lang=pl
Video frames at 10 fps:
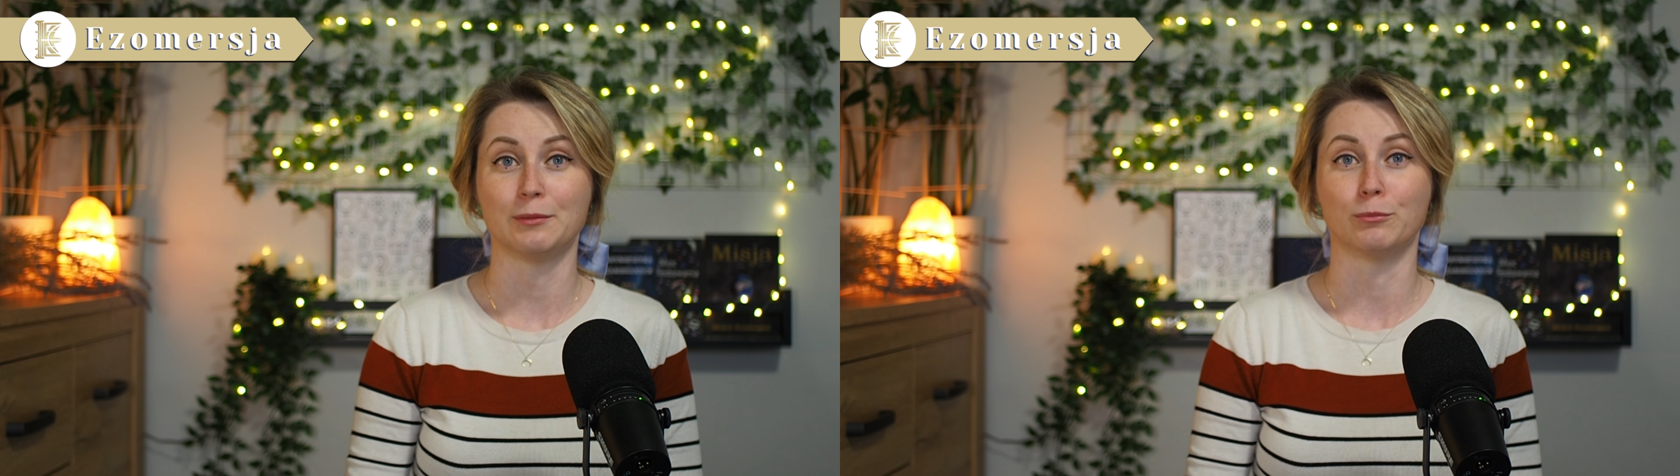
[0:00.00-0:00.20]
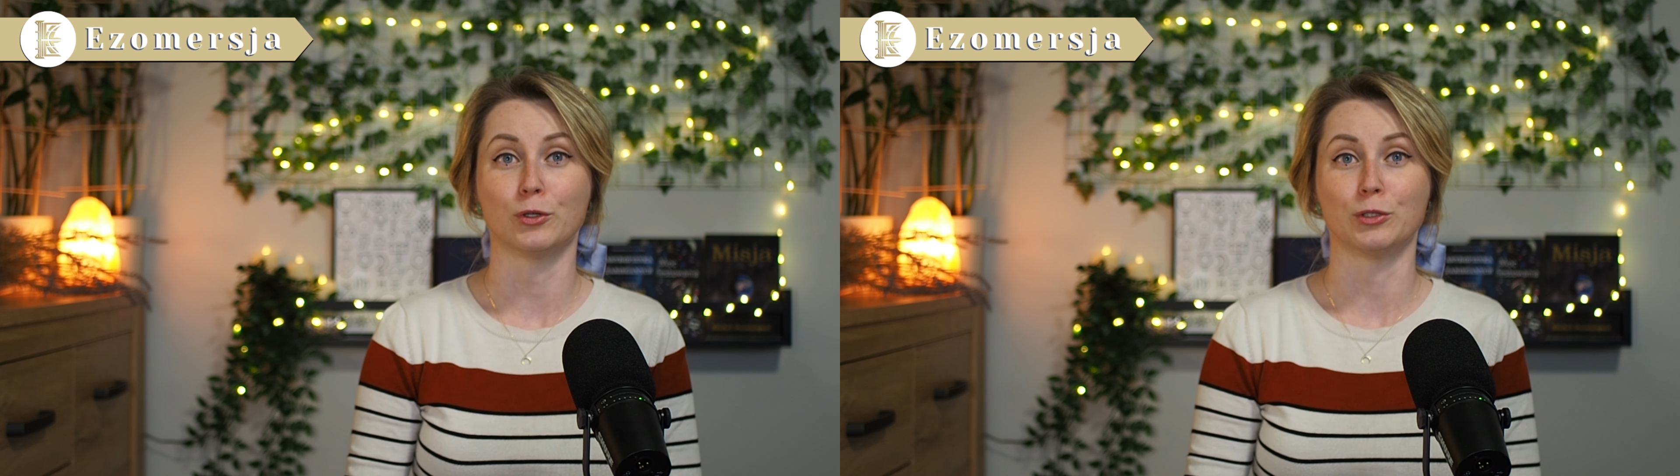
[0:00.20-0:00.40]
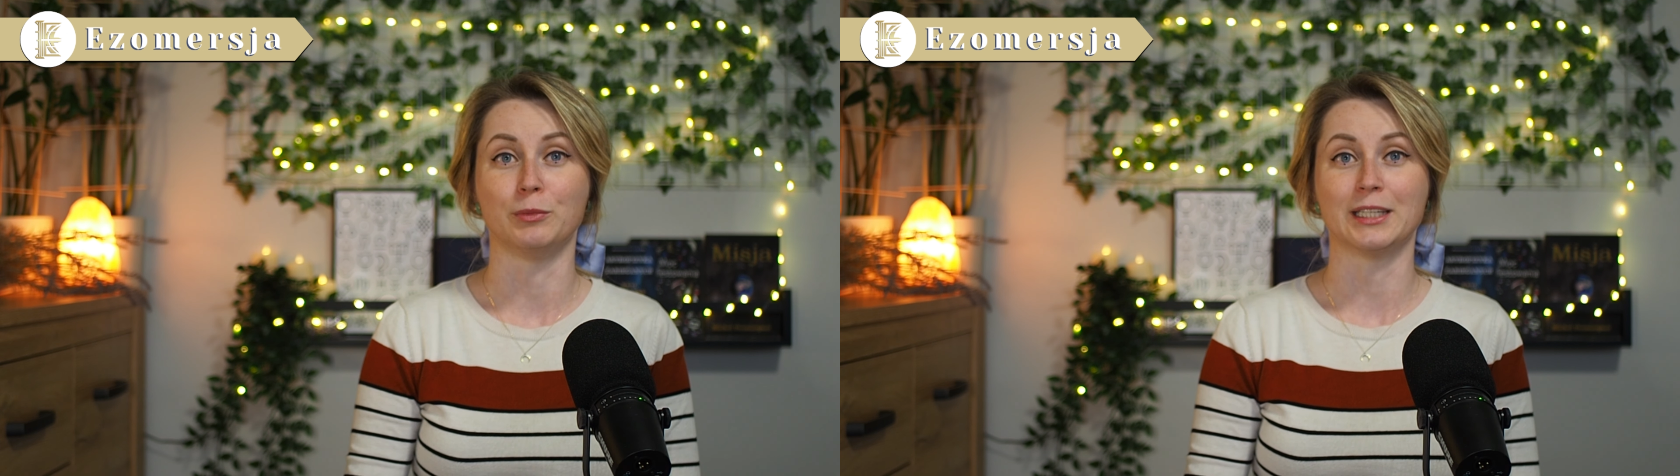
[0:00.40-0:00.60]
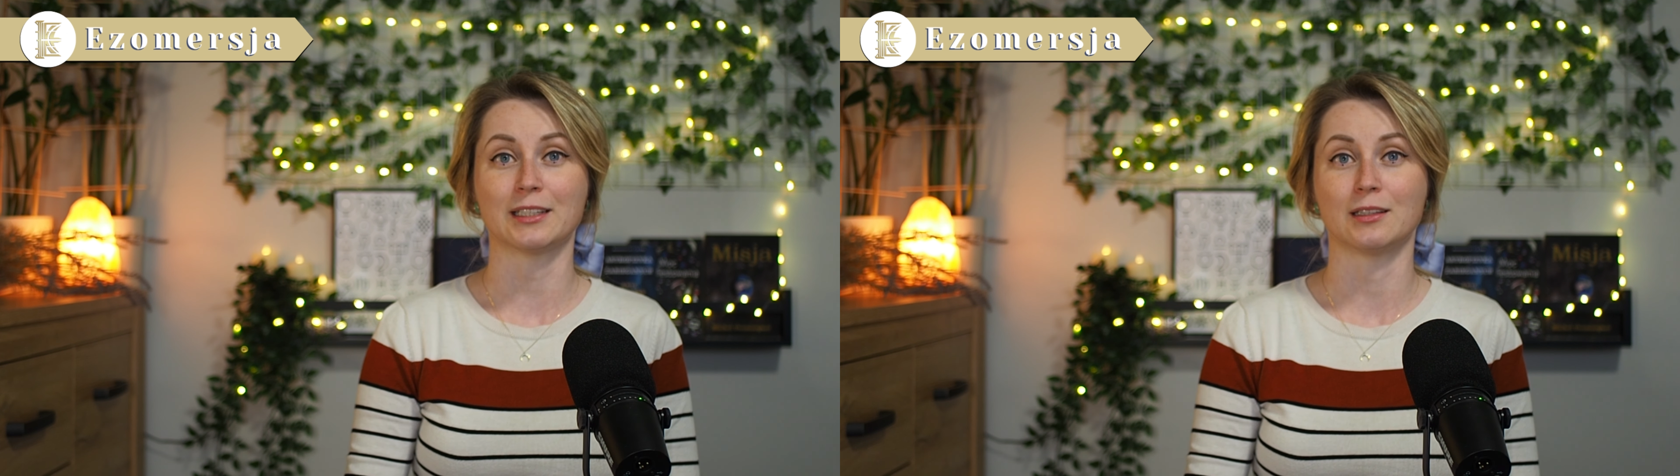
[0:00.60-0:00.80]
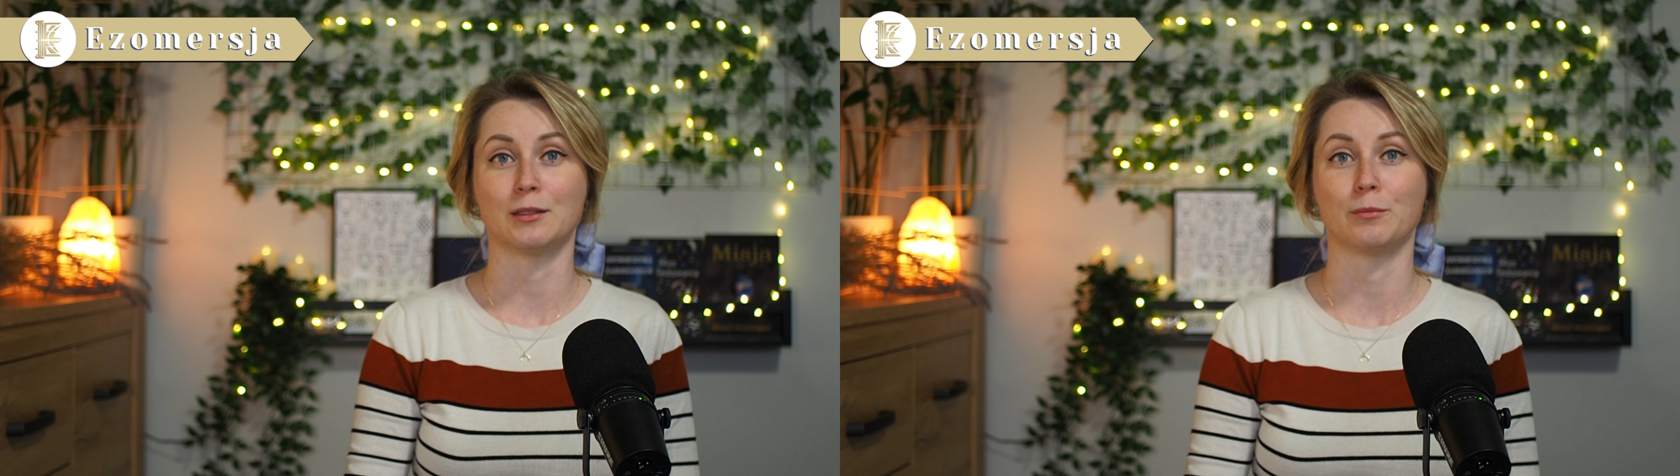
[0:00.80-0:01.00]
moim
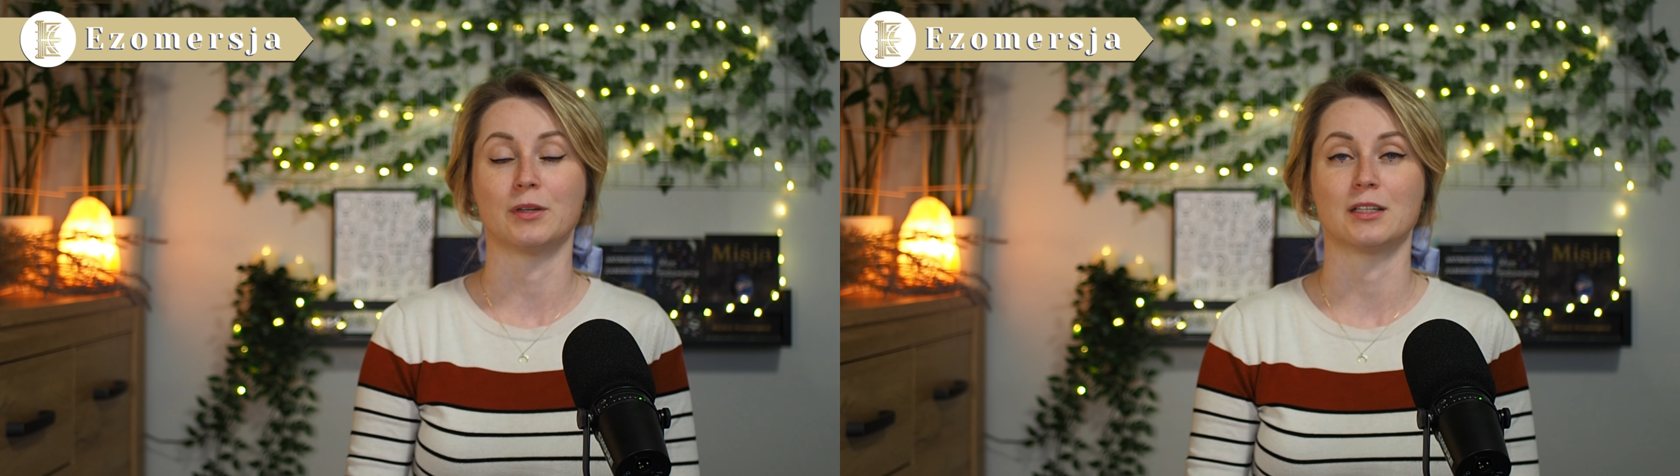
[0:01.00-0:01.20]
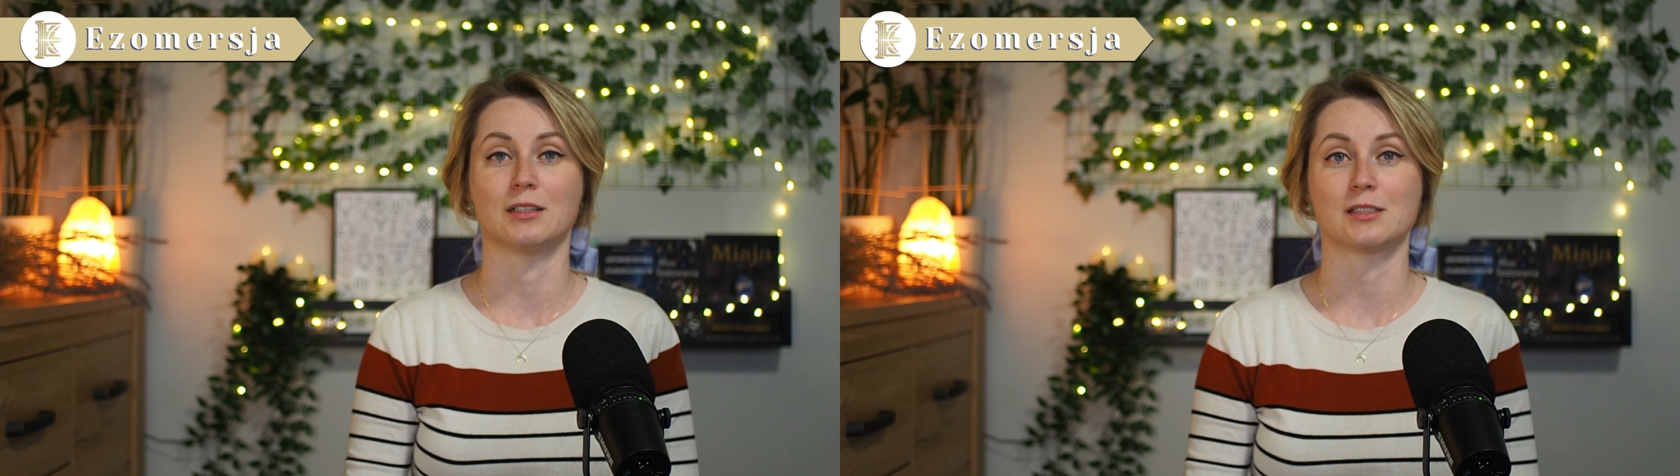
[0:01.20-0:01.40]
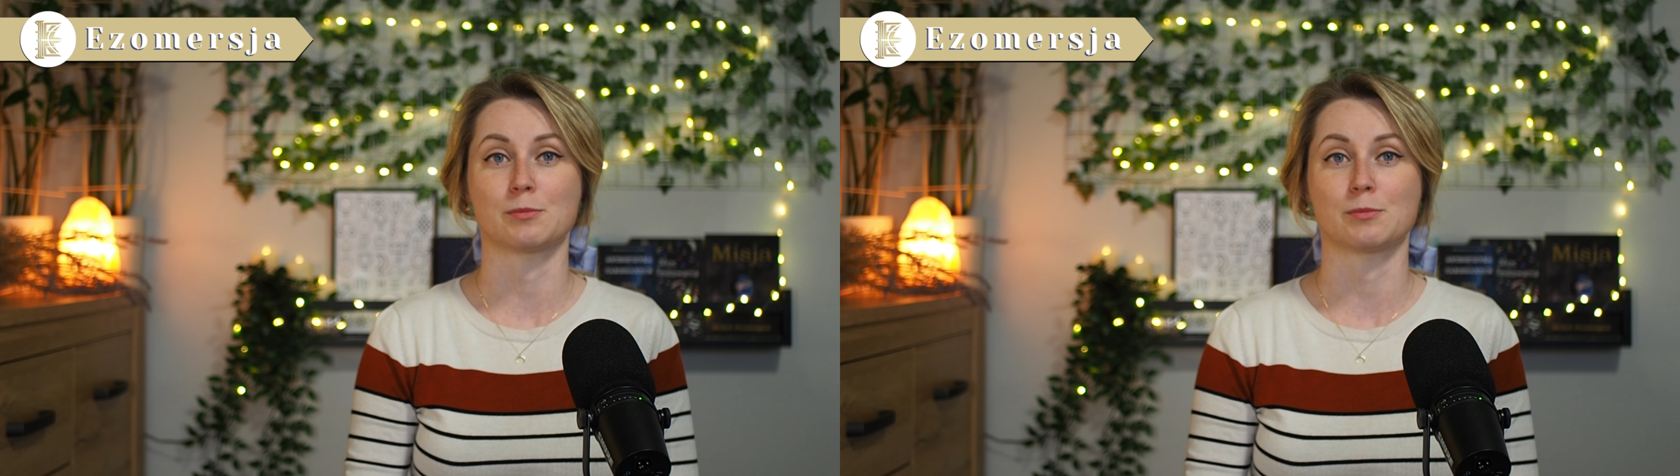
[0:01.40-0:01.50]
jednym e,